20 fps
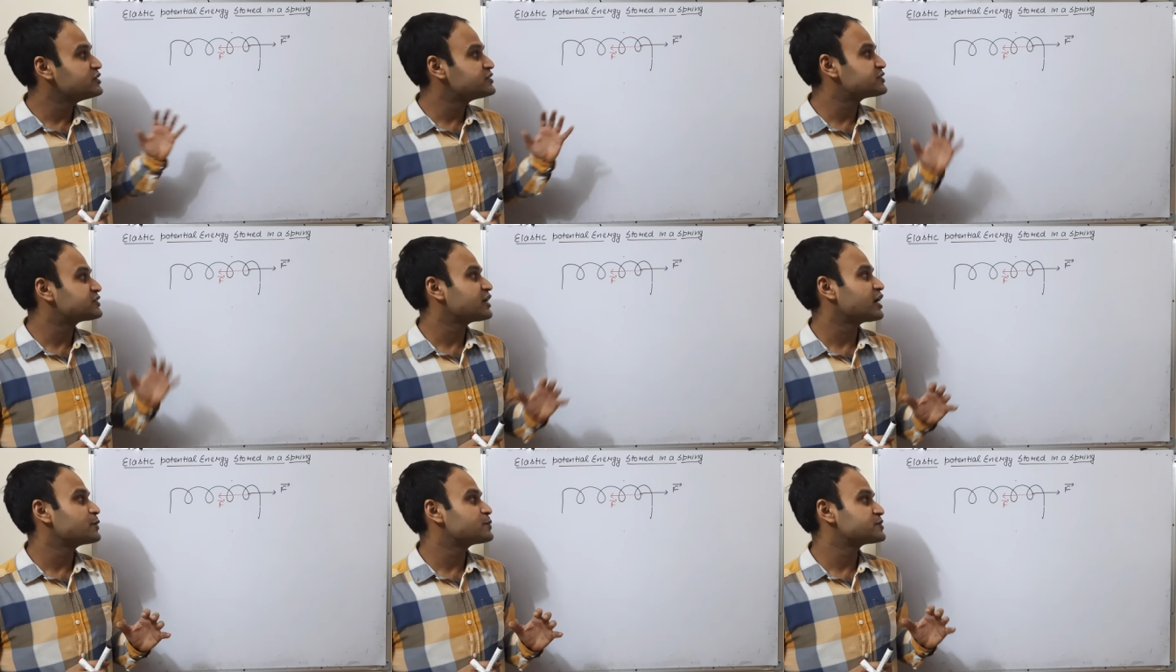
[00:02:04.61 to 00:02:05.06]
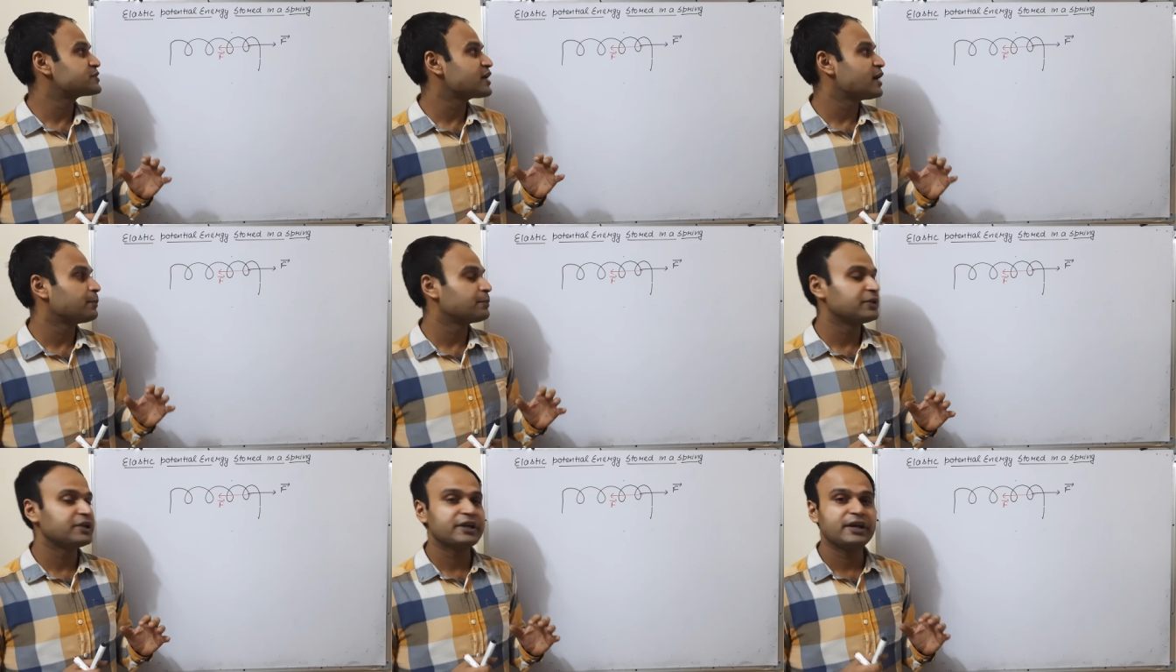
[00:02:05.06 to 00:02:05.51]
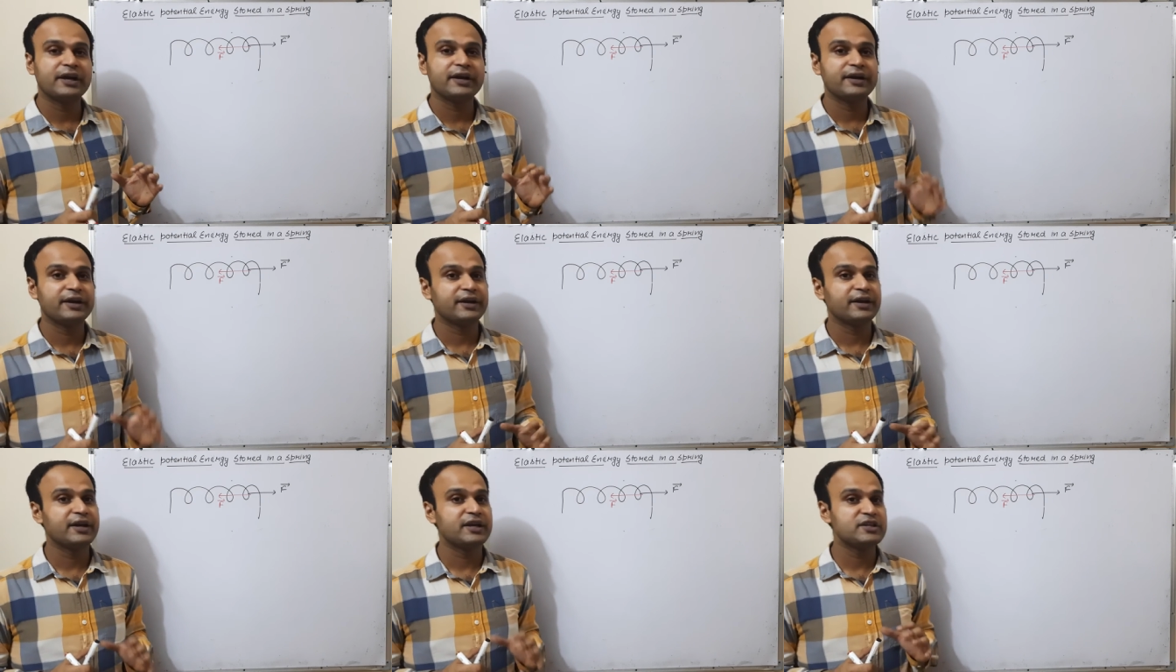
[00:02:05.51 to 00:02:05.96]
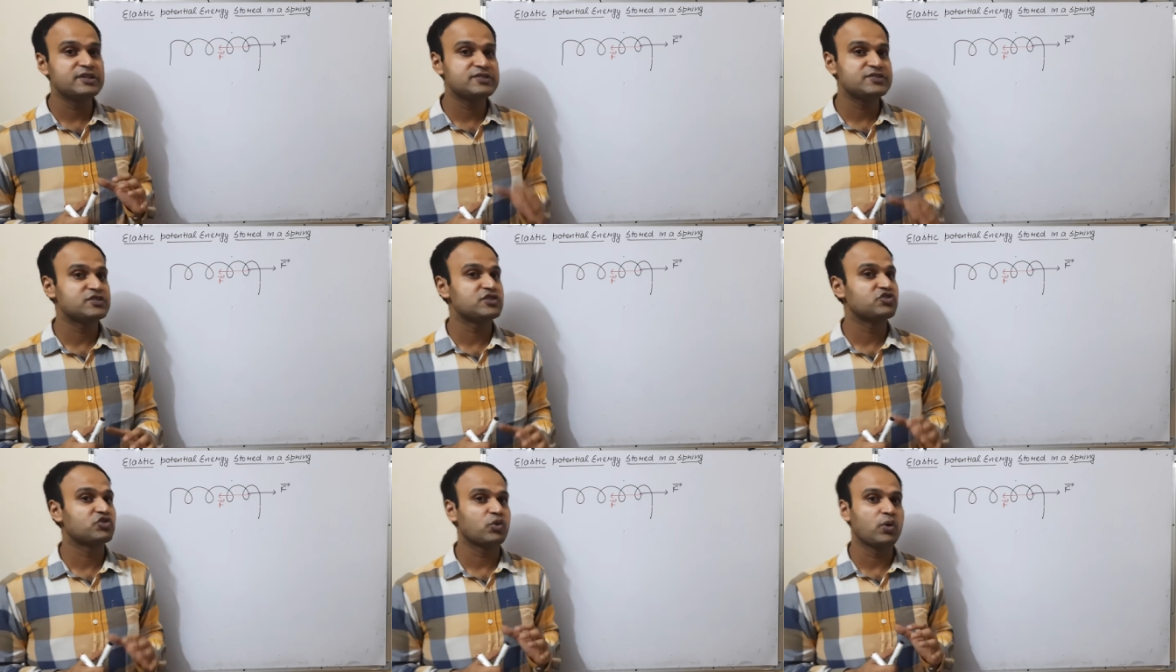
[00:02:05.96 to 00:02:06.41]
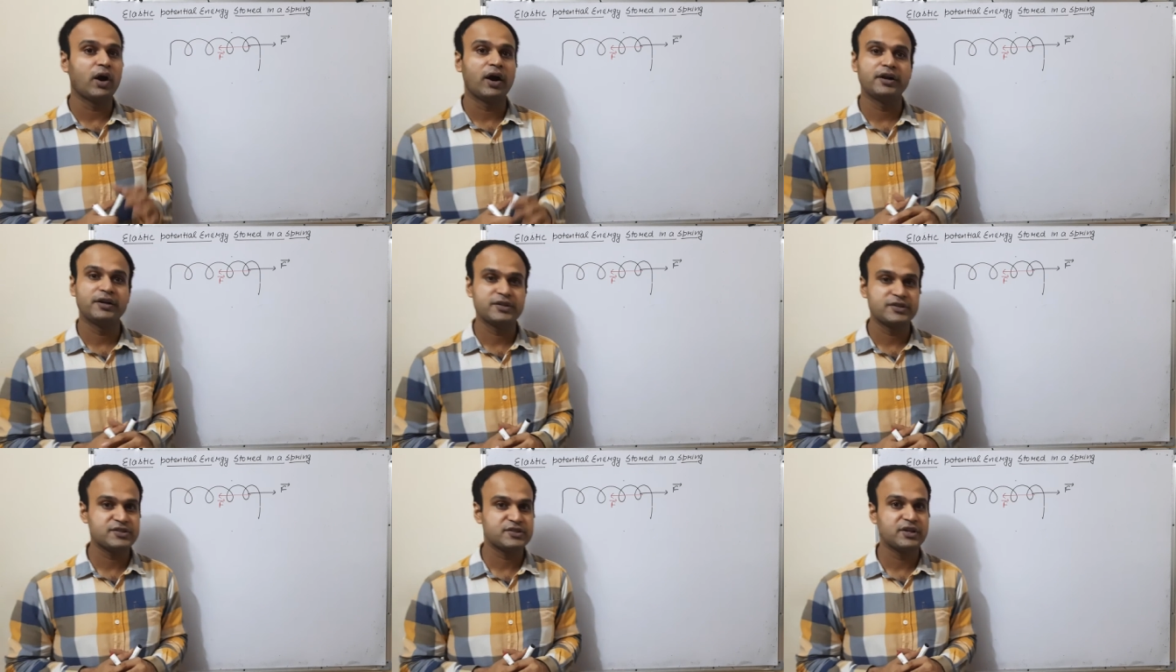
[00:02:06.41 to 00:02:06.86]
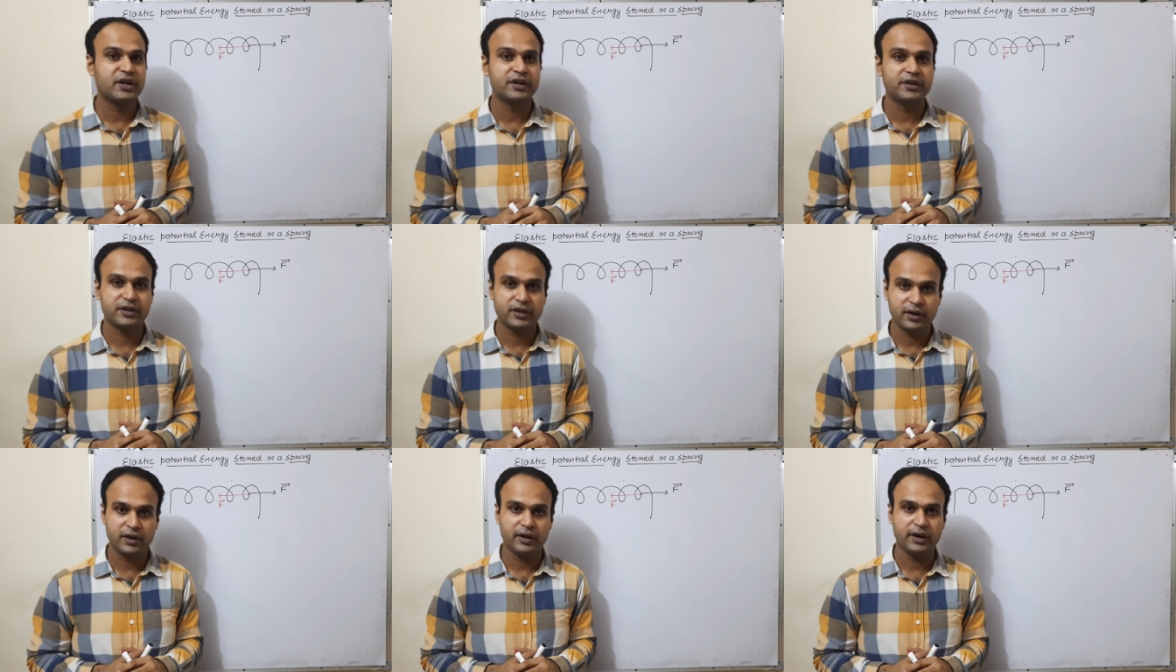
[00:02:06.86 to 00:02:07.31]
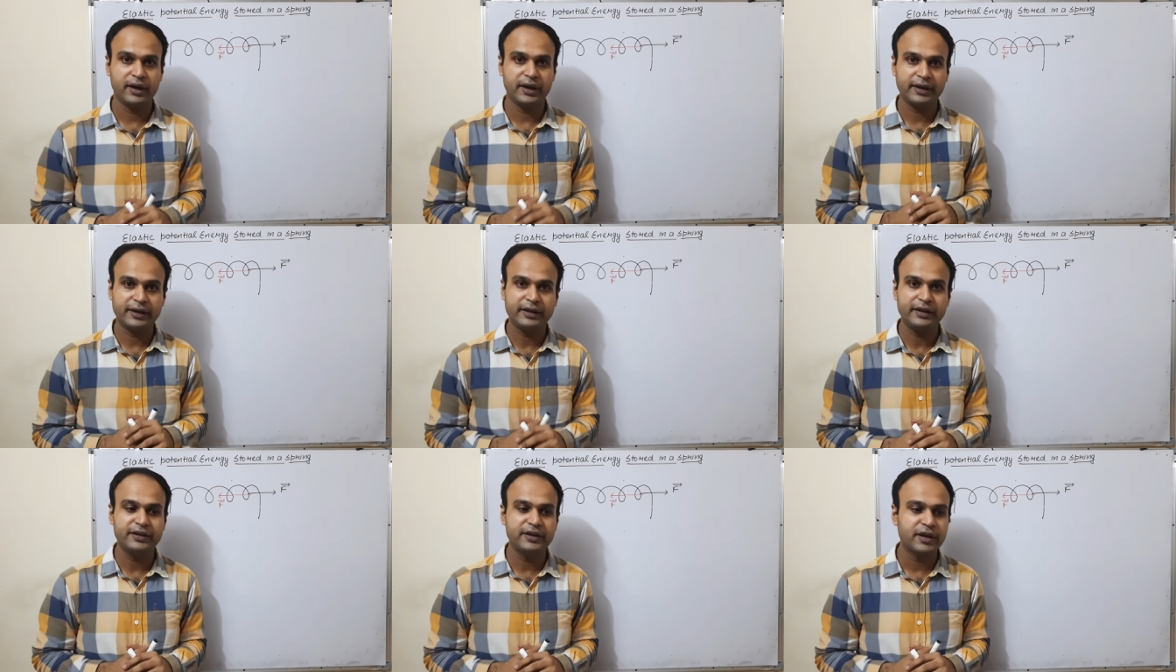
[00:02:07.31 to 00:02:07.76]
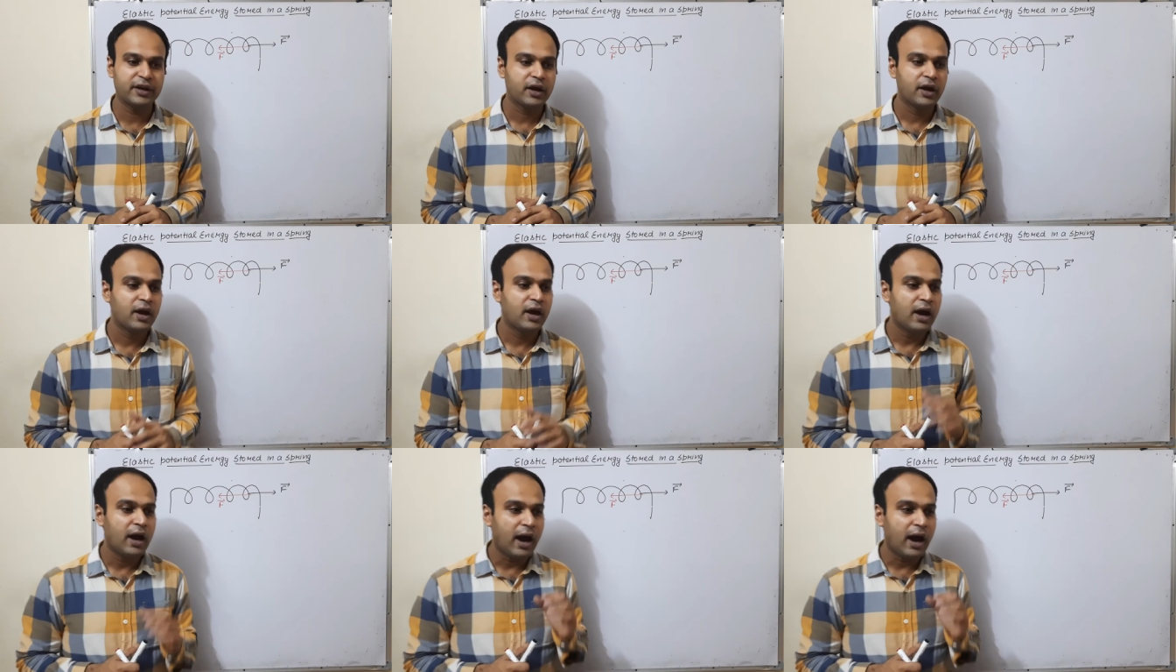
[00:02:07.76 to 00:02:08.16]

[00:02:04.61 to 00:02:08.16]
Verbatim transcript: इस टाइप से आपने क्या करना है इस चीज को अंडरस्टैंड करना है क्लियर